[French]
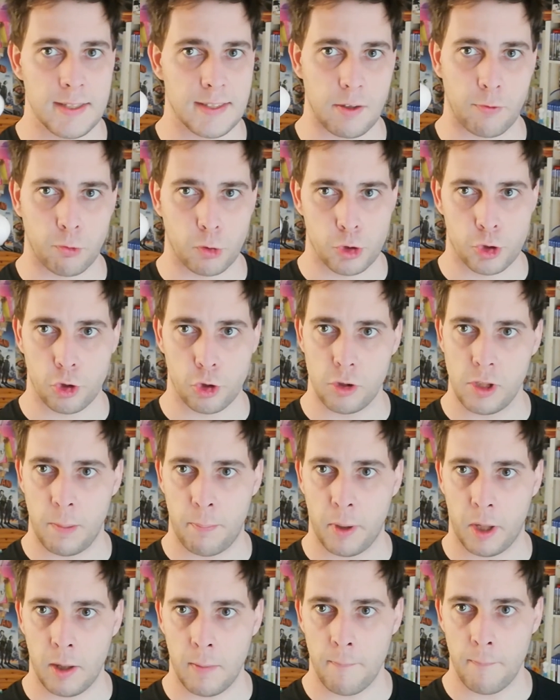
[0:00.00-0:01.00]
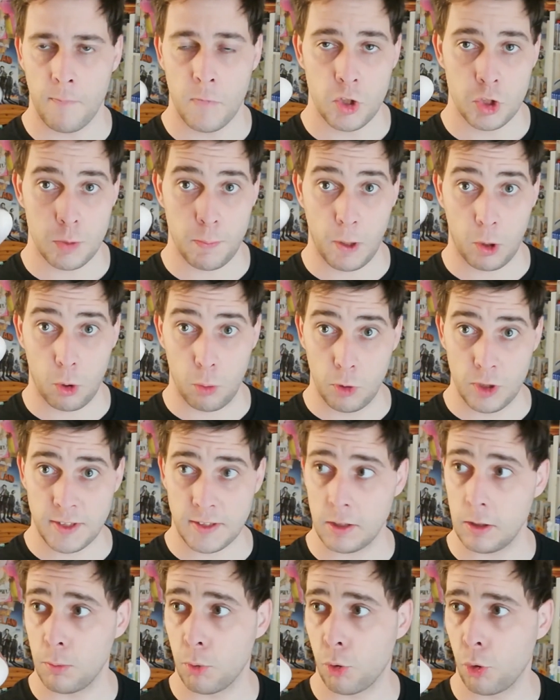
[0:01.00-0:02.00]
ça fonctionnait pas. Je sais pas comment il
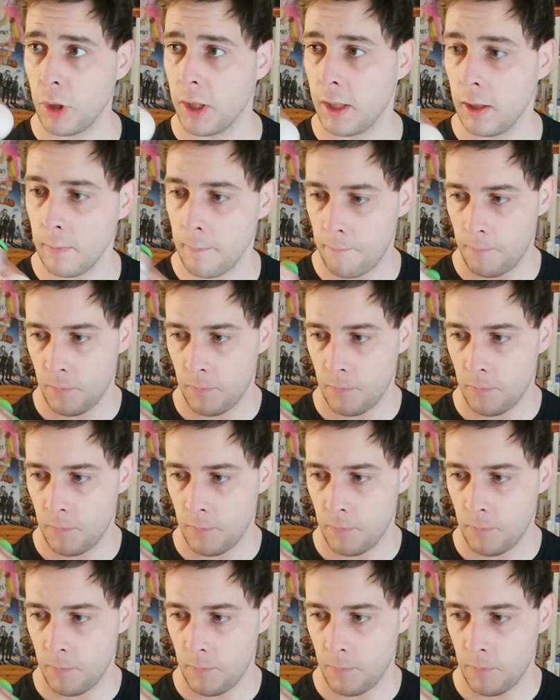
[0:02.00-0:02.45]
s'est débrouillé.